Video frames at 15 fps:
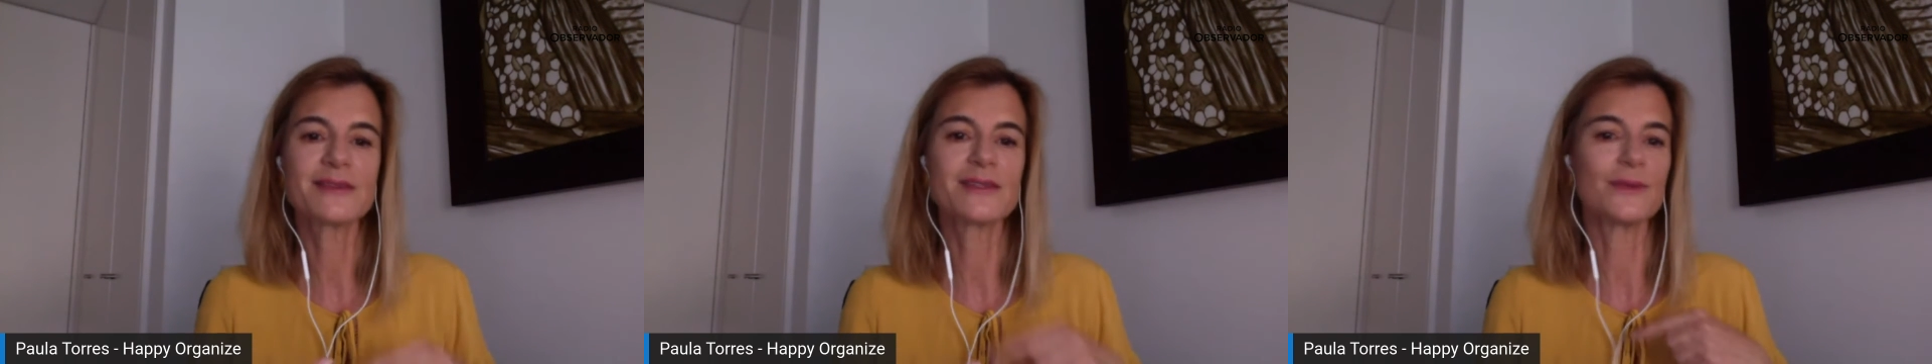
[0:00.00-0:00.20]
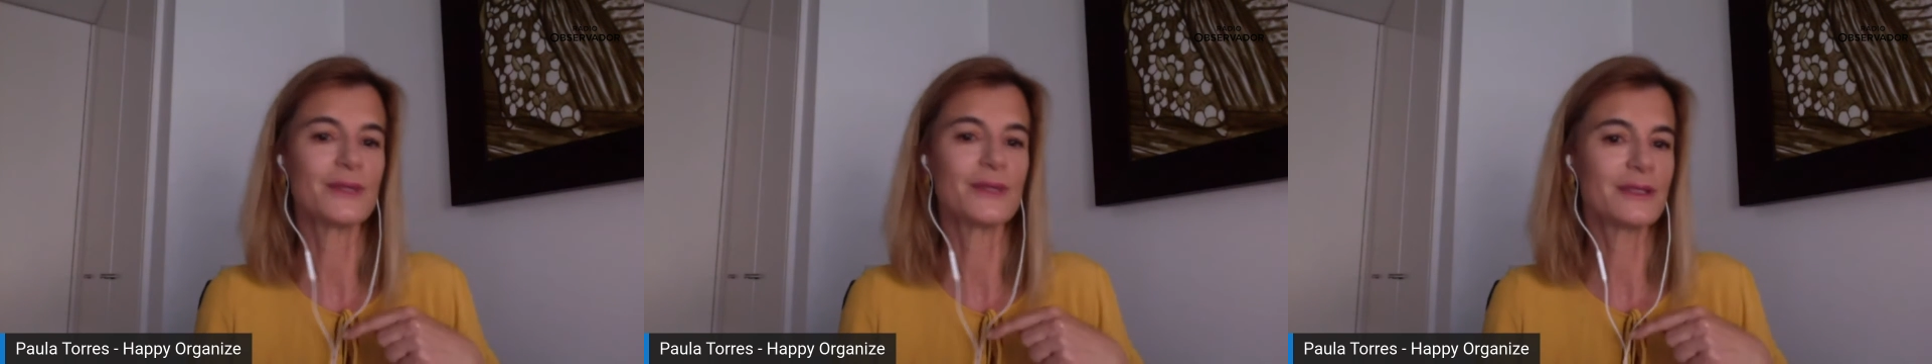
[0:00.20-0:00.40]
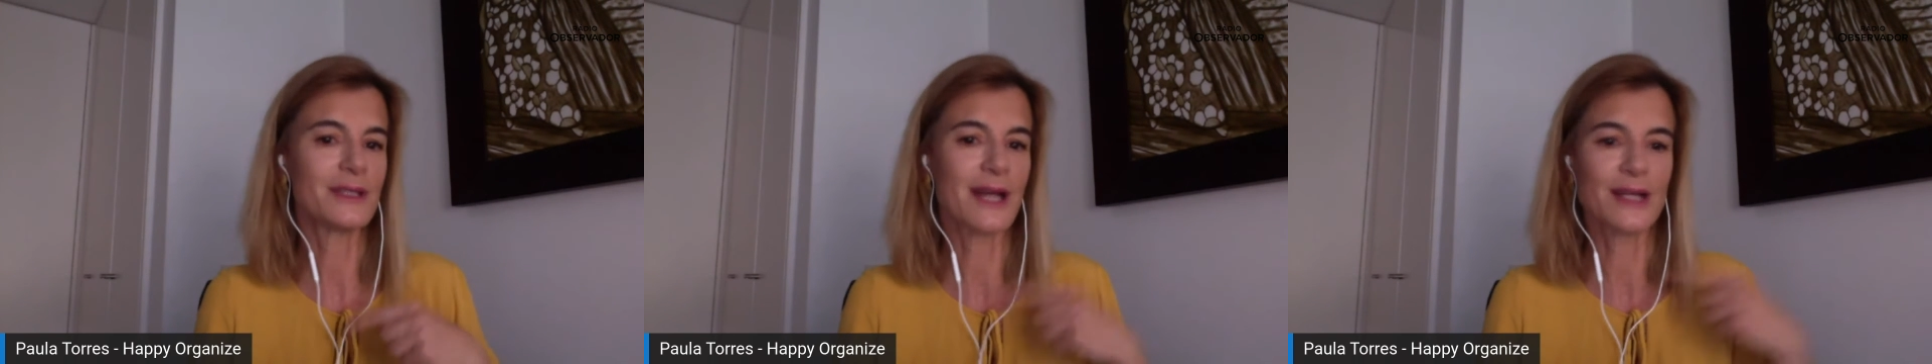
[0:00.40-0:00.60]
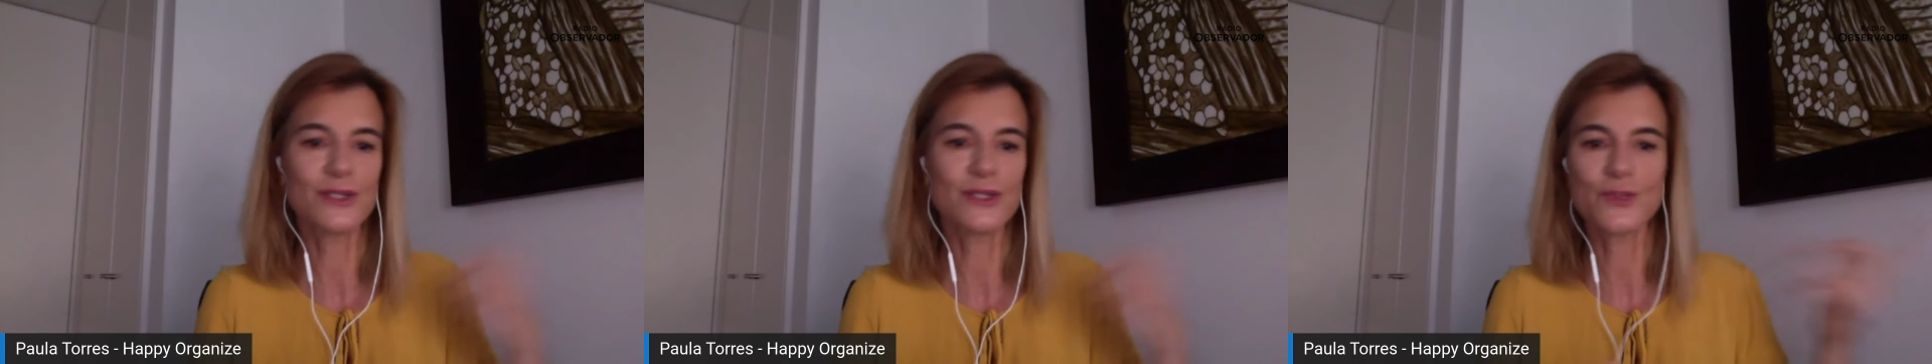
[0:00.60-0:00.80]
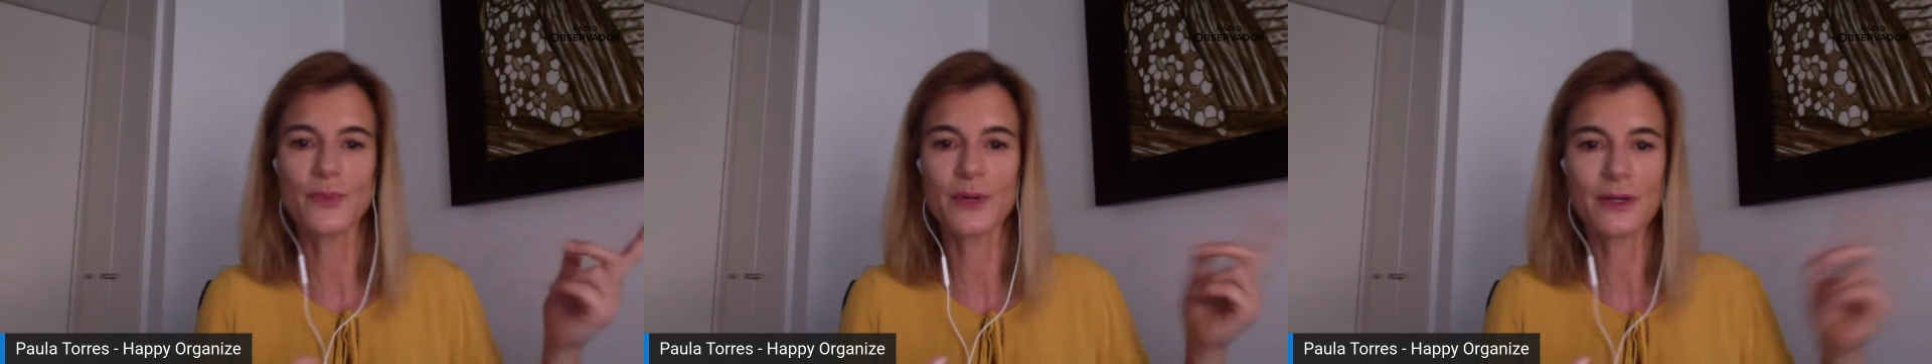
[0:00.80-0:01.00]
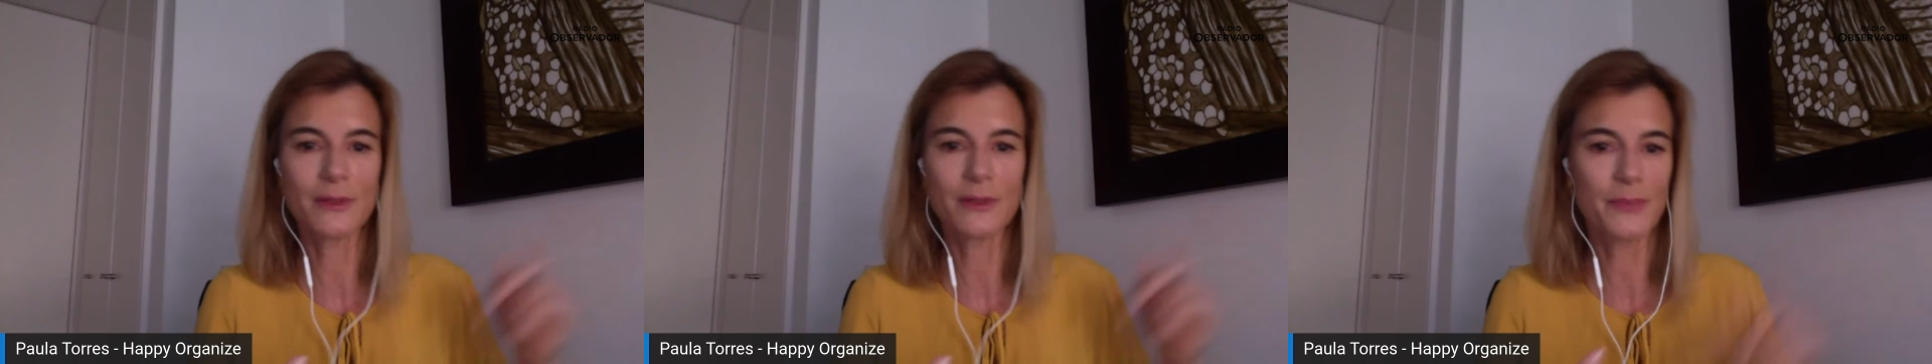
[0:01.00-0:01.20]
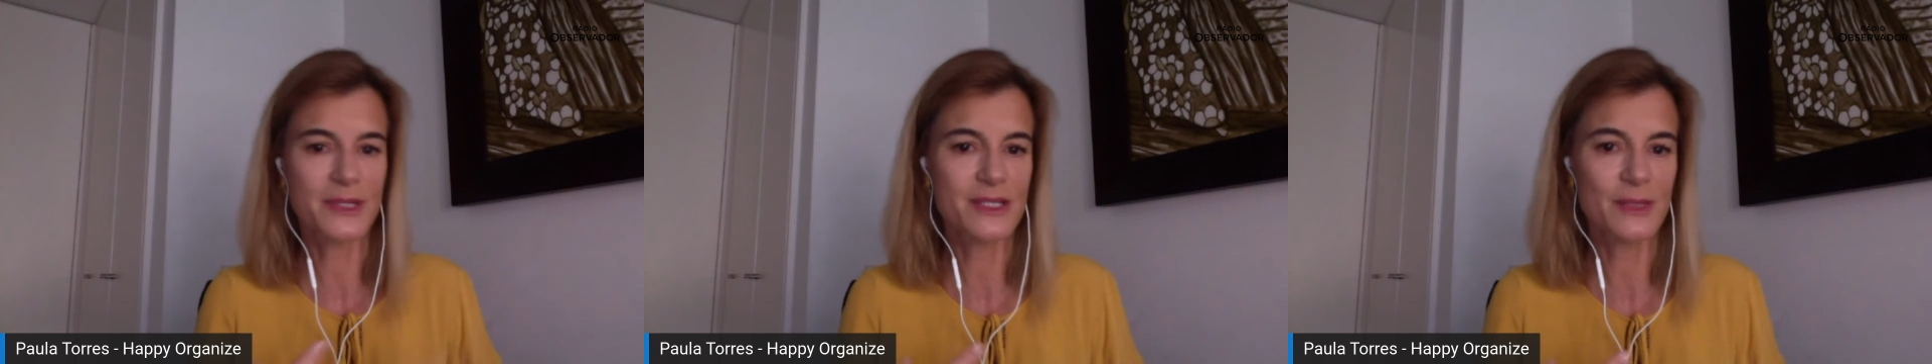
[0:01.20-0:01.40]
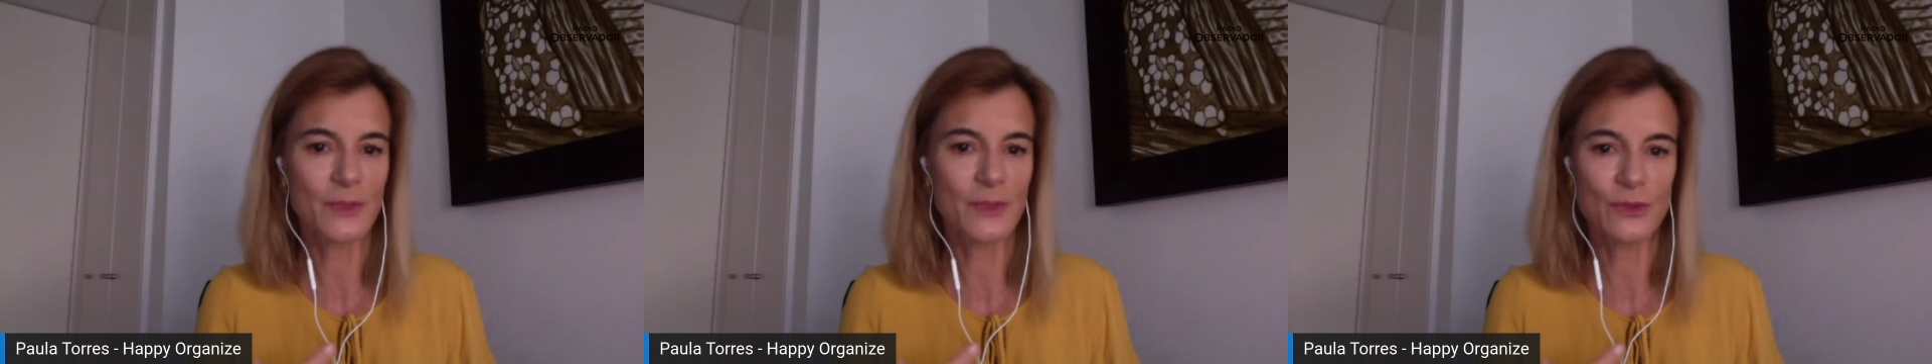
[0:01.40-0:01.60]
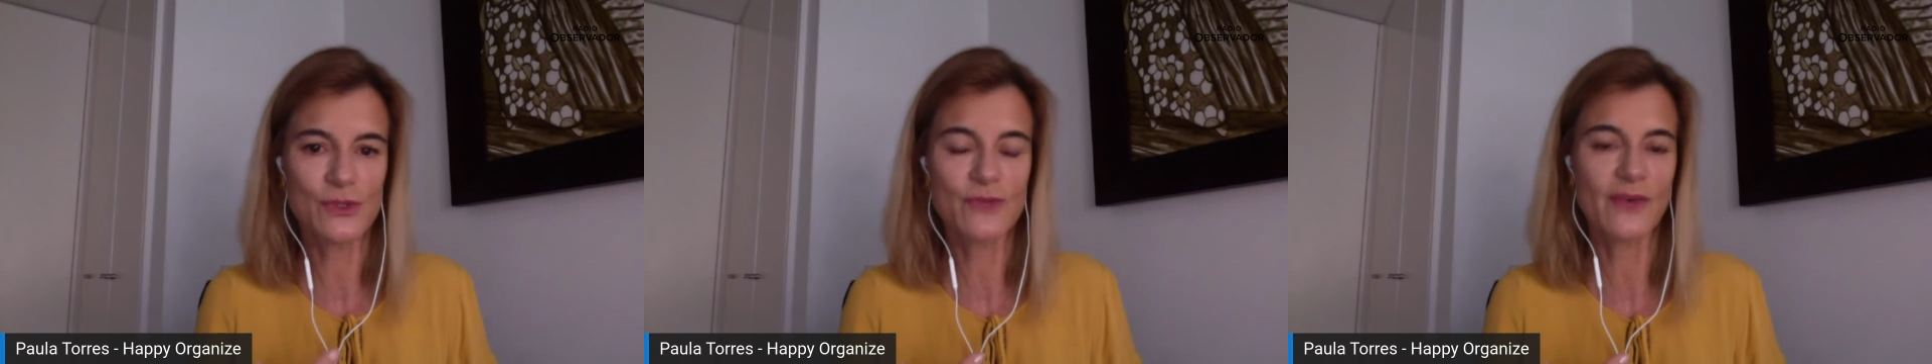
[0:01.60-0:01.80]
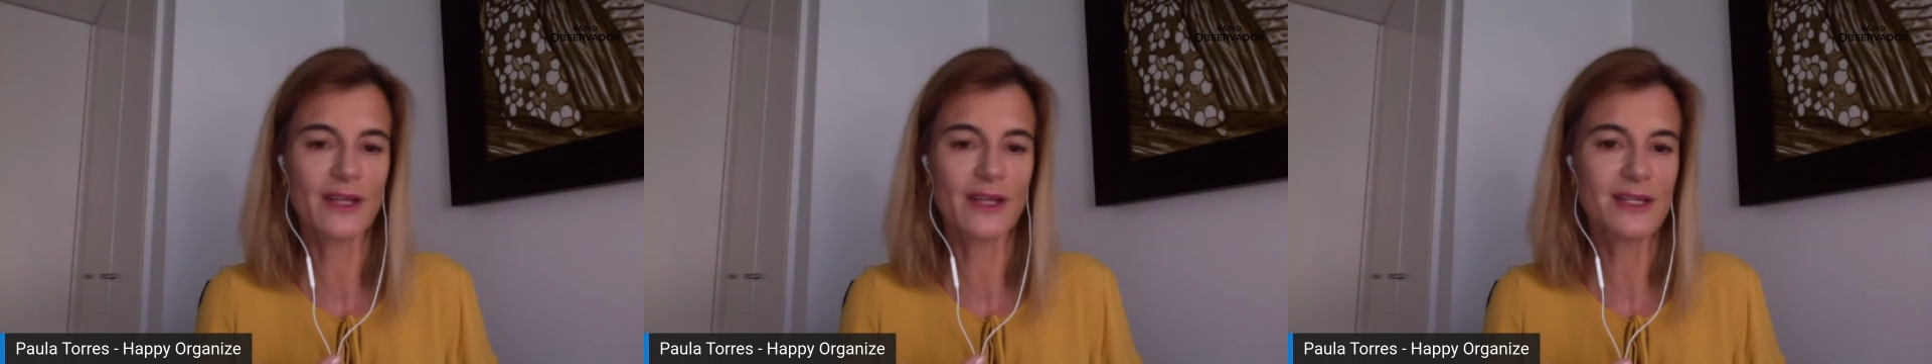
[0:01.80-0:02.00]
se estão atirados para, para cima do
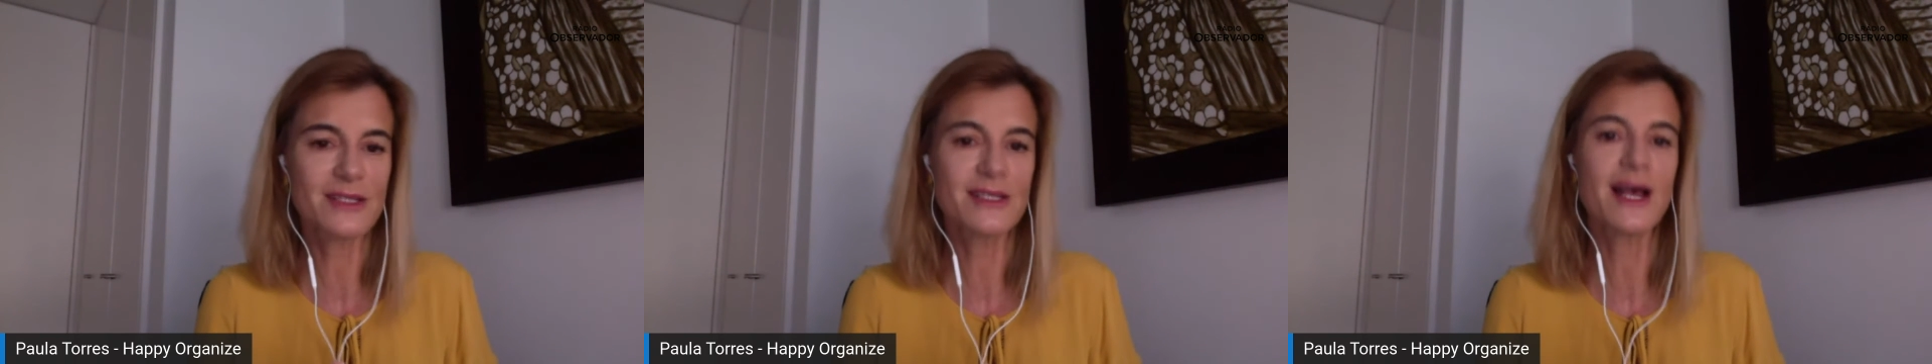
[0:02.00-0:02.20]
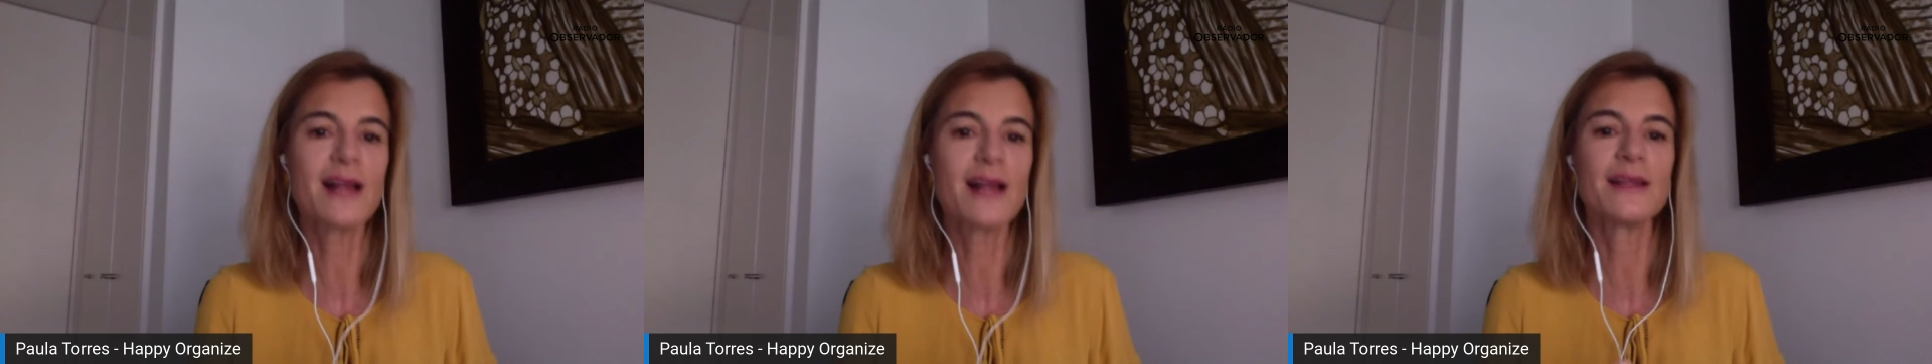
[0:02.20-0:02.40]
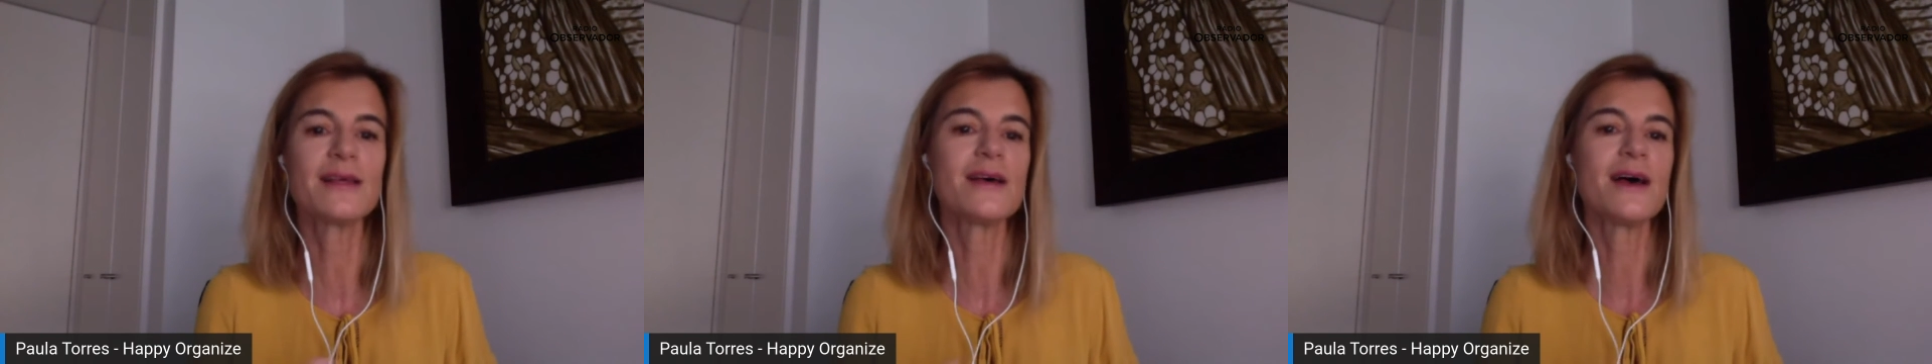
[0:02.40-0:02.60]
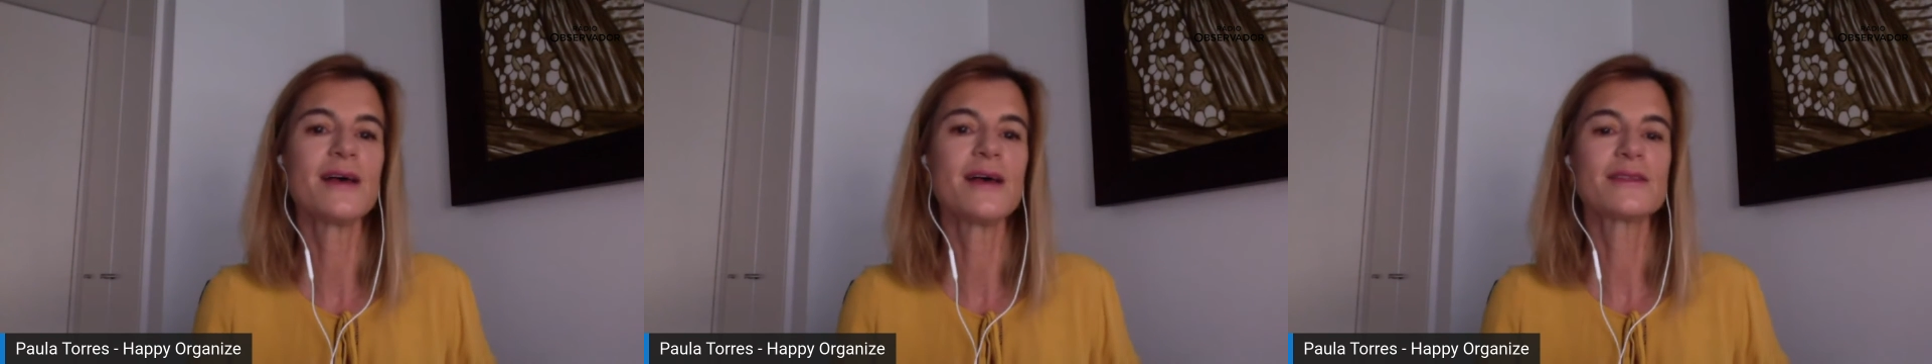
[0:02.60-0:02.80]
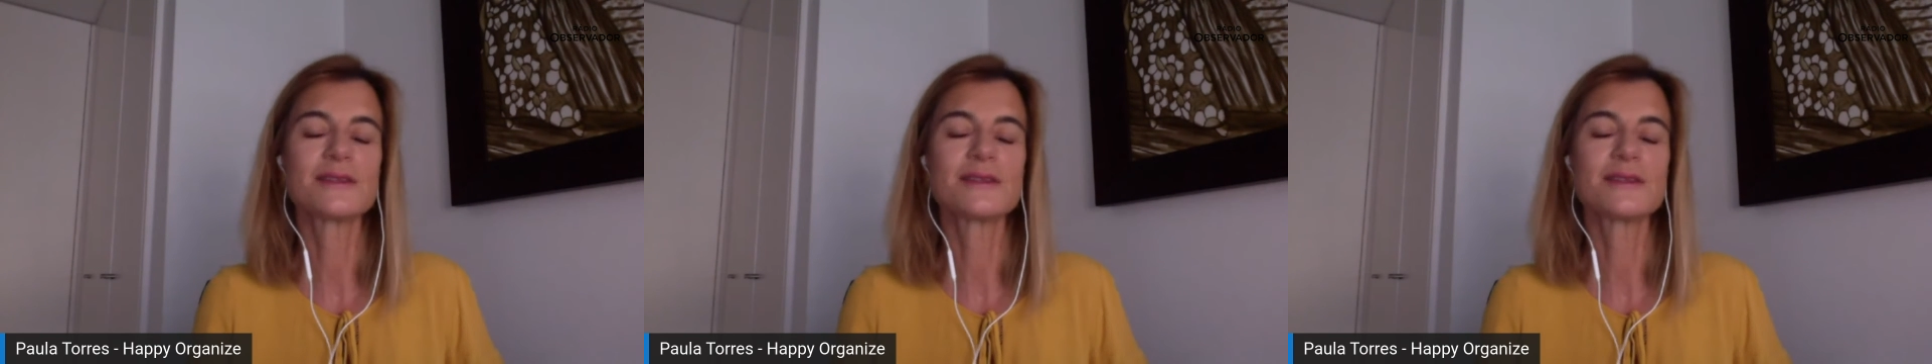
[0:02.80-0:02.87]
sofá da sala,